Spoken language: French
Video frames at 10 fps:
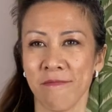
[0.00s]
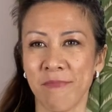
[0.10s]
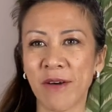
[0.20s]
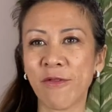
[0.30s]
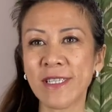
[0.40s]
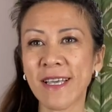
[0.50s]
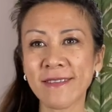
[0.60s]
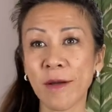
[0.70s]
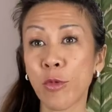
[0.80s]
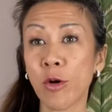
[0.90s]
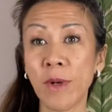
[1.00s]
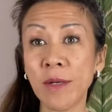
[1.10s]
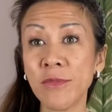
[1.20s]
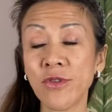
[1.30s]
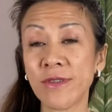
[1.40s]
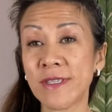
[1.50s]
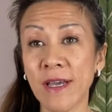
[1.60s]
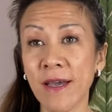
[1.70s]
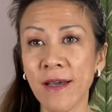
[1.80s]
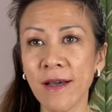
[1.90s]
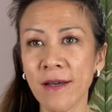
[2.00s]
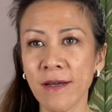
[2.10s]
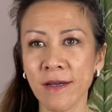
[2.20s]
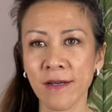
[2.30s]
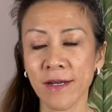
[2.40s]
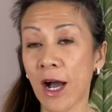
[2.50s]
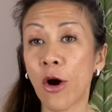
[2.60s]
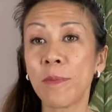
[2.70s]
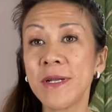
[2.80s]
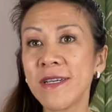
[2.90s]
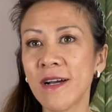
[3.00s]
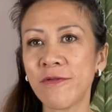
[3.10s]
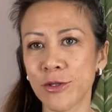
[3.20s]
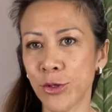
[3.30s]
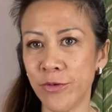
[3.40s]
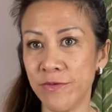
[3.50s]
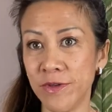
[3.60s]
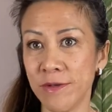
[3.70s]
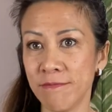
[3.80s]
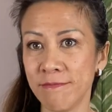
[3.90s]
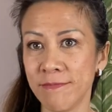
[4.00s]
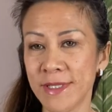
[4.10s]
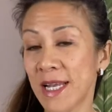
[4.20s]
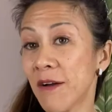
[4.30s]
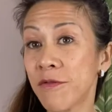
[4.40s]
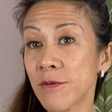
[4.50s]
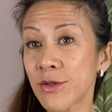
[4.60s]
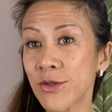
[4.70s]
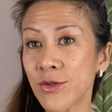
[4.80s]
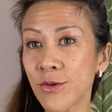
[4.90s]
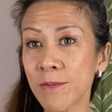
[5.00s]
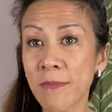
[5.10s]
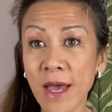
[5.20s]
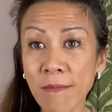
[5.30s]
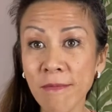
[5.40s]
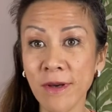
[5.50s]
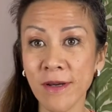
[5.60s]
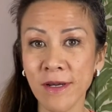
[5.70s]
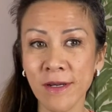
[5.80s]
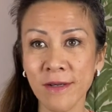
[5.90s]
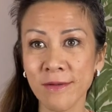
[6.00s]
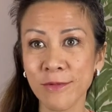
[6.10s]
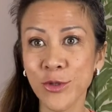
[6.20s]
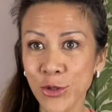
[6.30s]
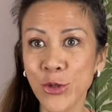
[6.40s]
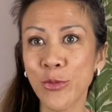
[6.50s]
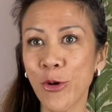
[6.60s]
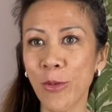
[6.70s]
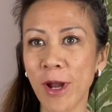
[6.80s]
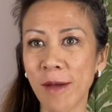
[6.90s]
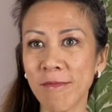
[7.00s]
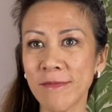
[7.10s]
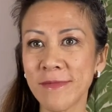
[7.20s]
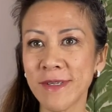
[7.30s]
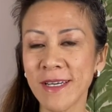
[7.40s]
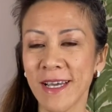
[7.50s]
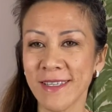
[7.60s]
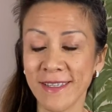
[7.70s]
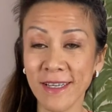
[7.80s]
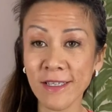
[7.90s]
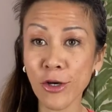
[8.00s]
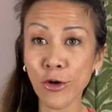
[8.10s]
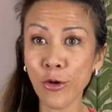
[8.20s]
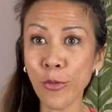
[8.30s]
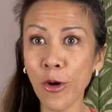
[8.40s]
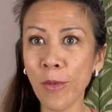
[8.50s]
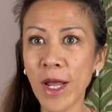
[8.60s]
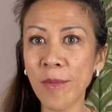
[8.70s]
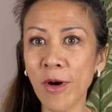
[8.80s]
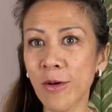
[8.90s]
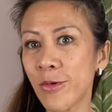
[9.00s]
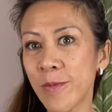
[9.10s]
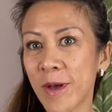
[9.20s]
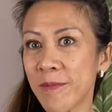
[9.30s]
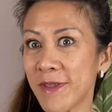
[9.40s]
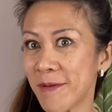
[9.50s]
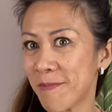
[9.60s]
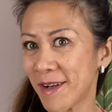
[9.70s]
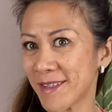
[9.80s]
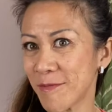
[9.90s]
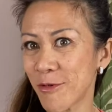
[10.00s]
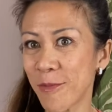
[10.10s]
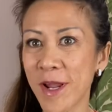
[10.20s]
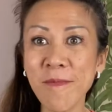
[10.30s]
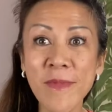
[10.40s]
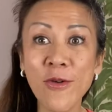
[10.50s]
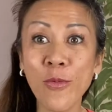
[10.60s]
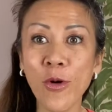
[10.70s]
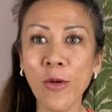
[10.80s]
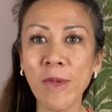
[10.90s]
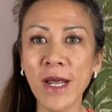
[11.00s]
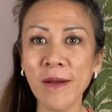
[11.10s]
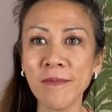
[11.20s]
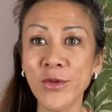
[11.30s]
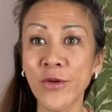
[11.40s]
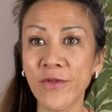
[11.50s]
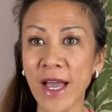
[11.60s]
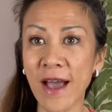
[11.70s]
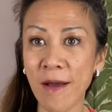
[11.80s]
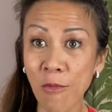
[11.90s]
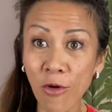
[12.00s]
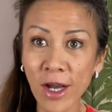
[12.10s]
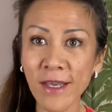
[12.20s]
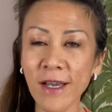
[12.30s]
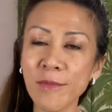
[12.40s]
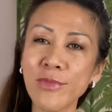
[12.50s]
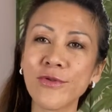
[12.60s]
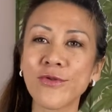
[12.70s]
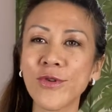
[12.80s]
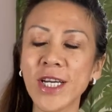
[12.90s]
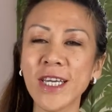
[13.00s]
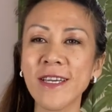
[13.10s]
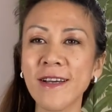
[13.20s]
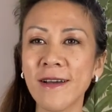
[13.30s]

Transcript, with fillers: Parfois, certains problèmes ne servent qu'à remplir votre vie. C'est la fonction même de ce problème. C'est-à-dire que le problème en lui-même n'est pas un problème, mais le problème devient un moyen pour nourrir